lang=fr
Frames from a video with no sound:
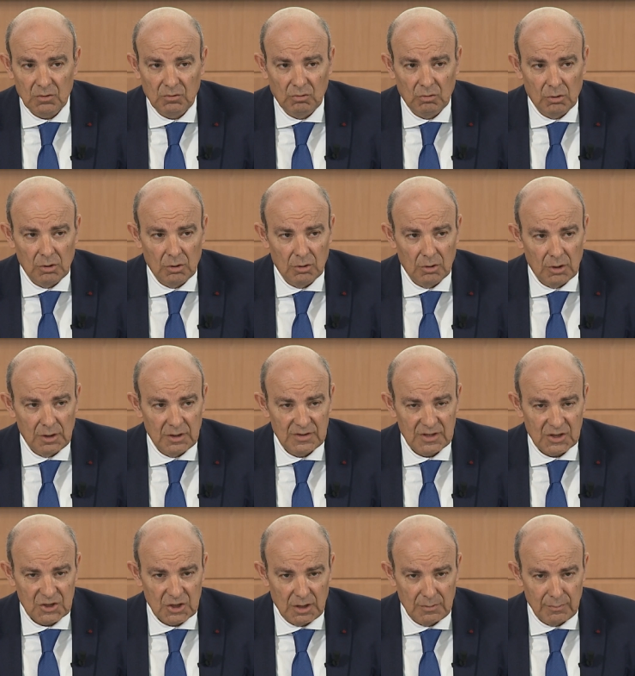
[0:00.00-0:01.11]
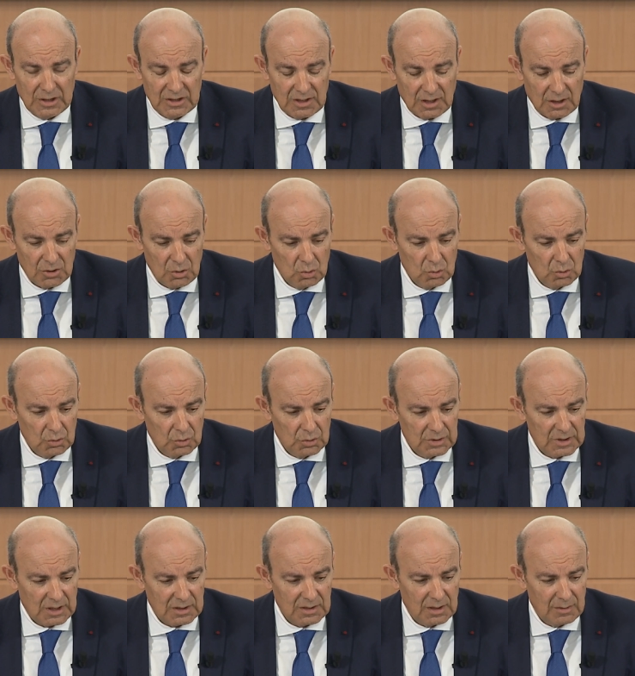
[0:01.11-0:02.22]
sur les achats de matériaux, de
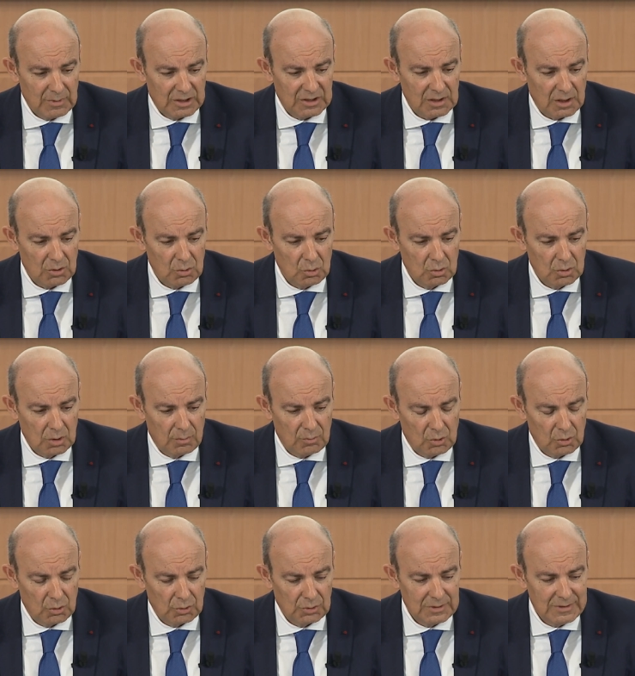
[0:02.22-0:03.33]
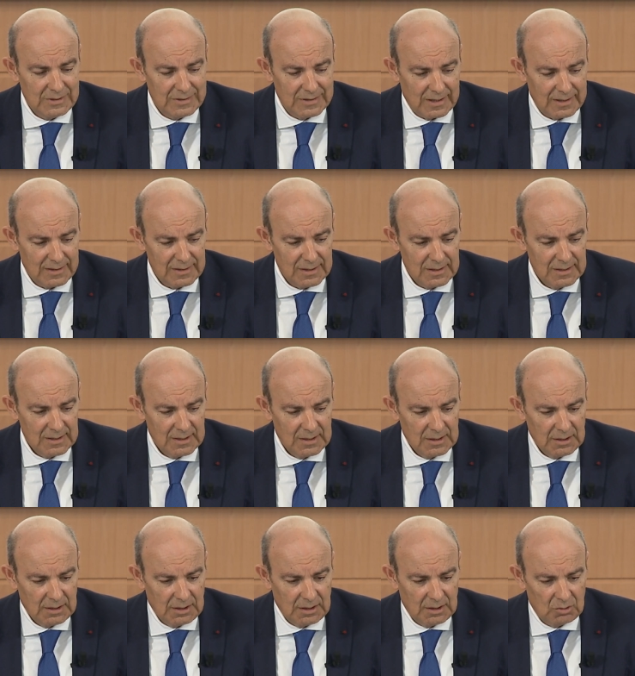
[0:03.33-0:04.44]
certains matériaux comme le titane.
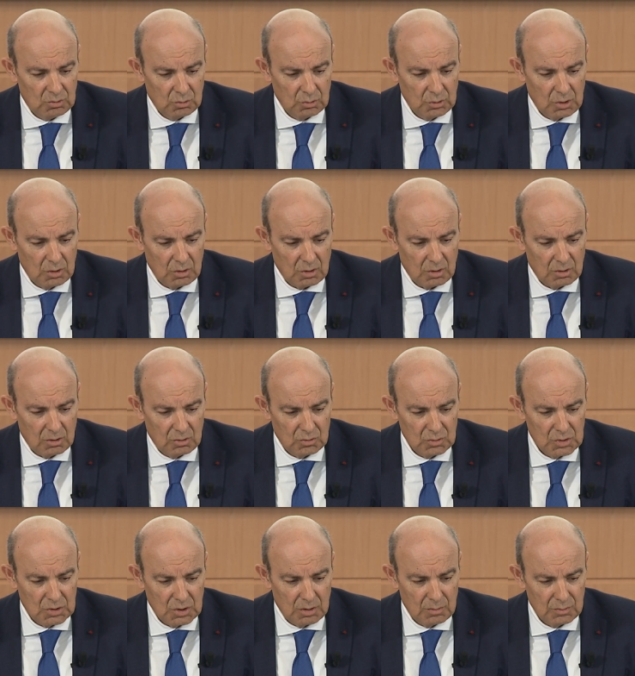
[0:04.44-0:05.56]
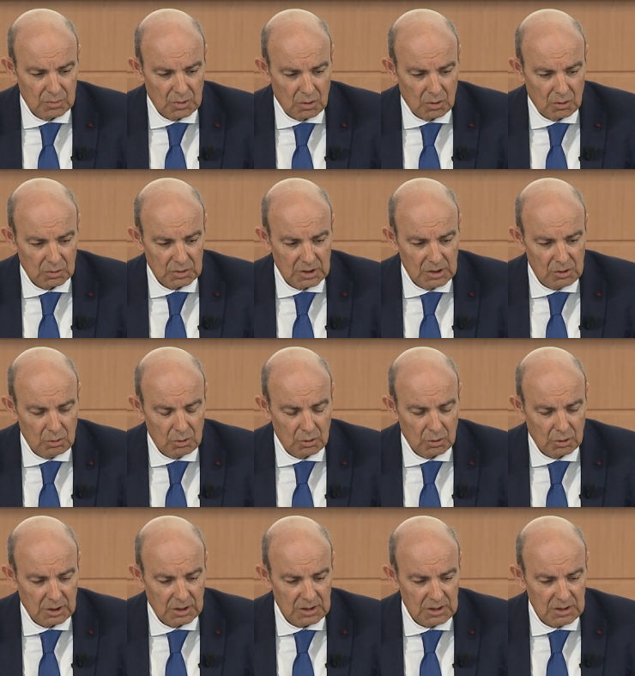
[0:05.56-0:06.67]
Et donc, euh, nous sommes en cellule de
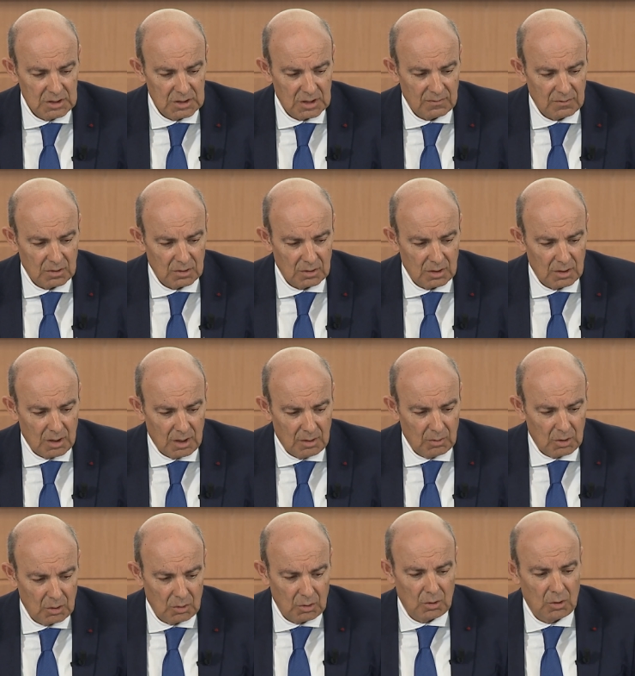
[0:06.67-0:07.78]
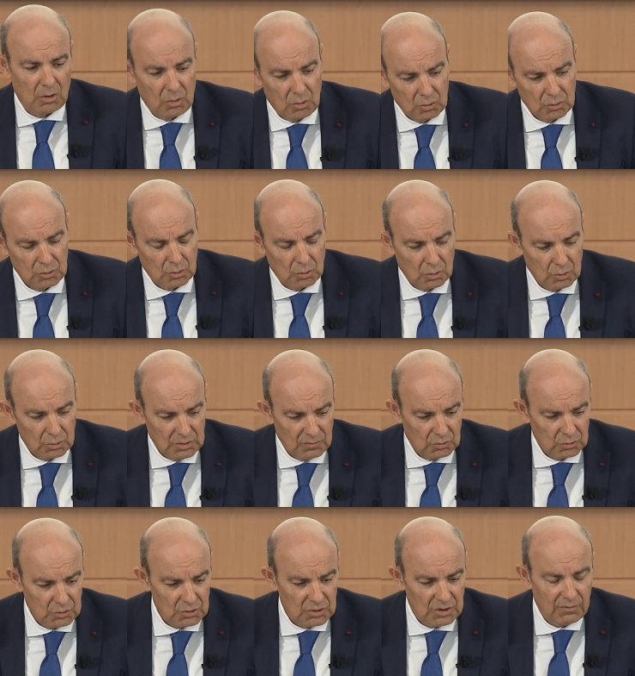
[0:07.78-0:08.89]
crise au,
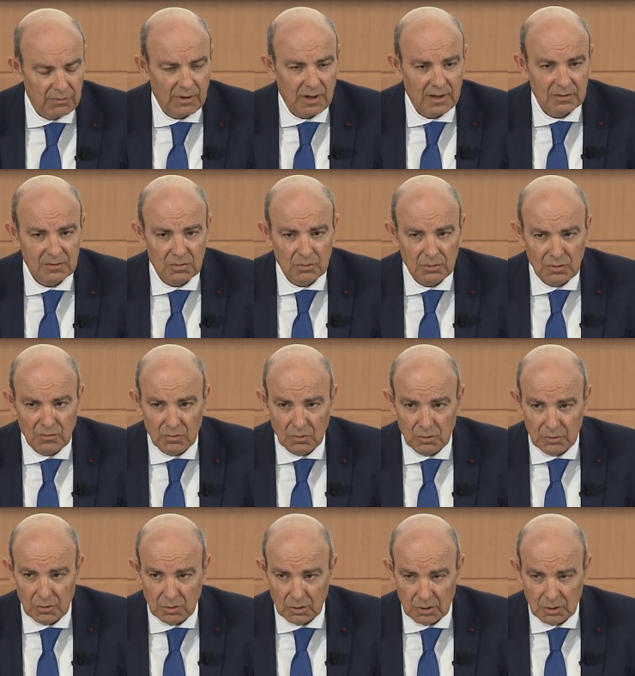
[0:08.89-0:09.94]
niveau du GIFAS, au niveau